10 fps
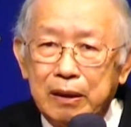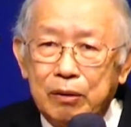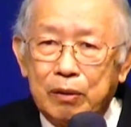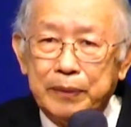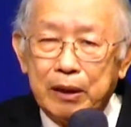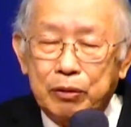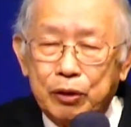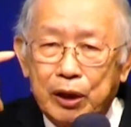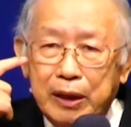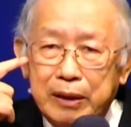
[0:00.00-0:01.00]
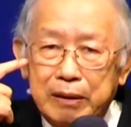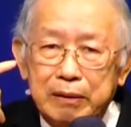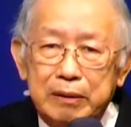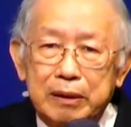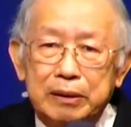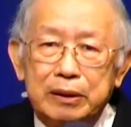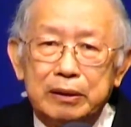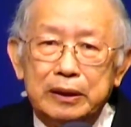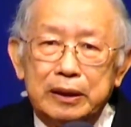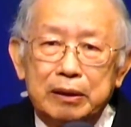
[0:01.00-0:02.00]
我们的魂，就是
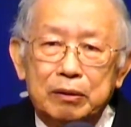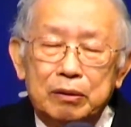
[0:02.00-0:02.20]
已经